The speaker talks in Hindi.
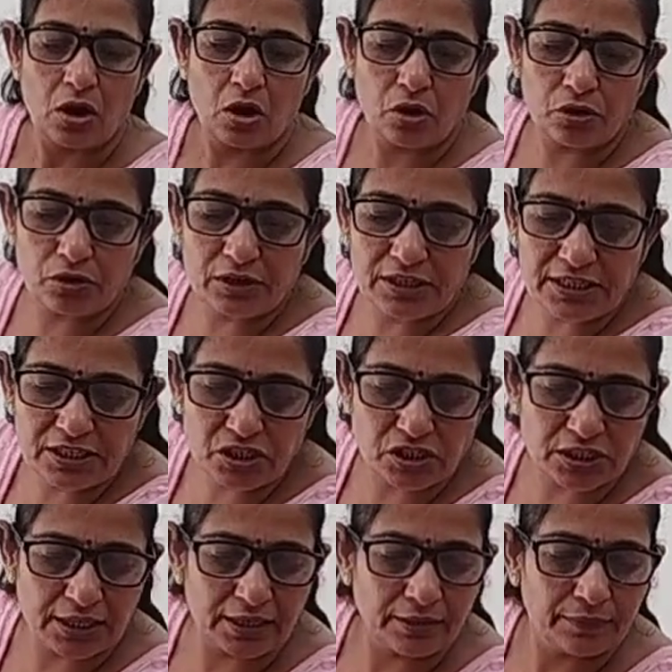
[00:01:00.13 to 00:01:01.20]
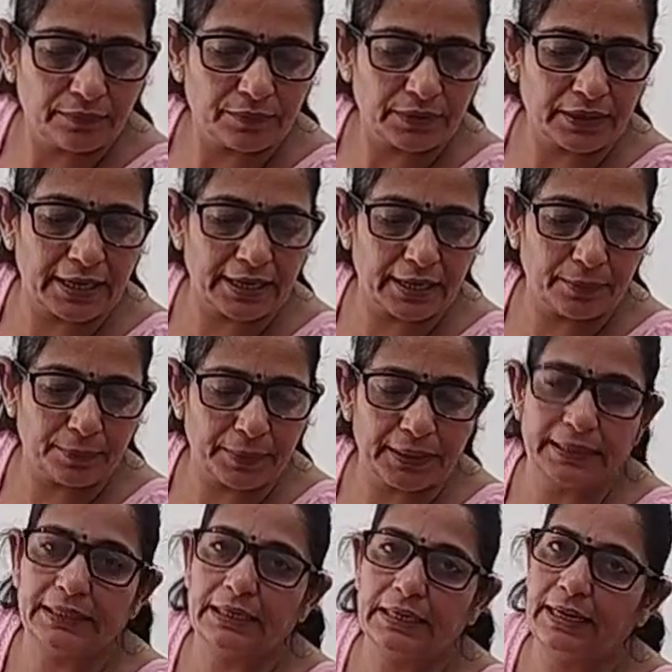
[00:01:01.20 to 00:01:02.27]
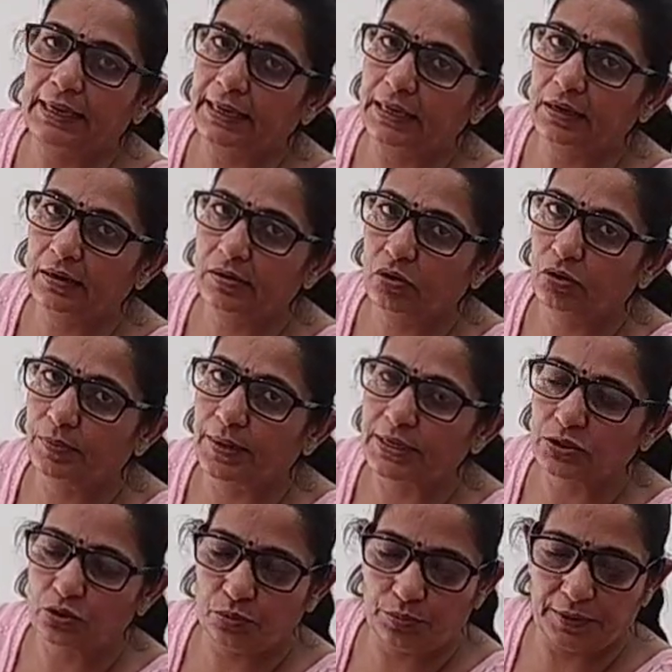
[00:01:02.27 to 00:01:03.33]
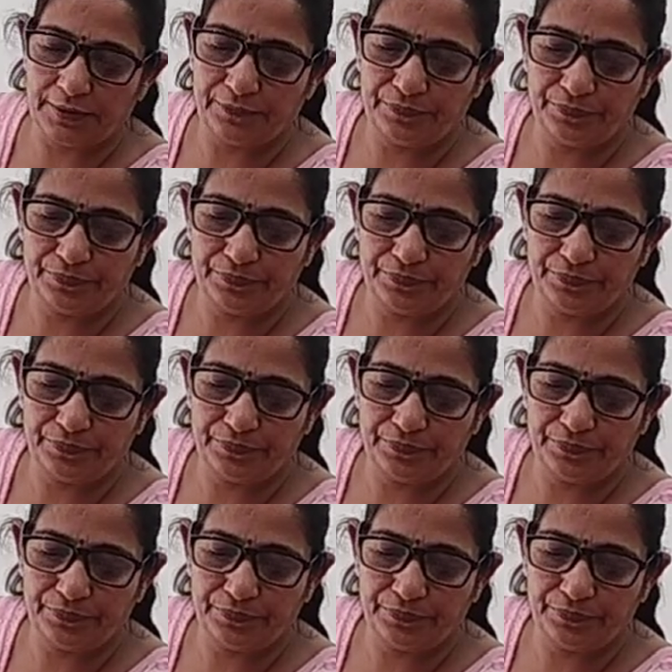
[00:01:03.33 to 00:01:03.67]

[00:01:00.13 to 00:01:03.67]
और नीचे घेरे पर ये रहेगा और बाजू पे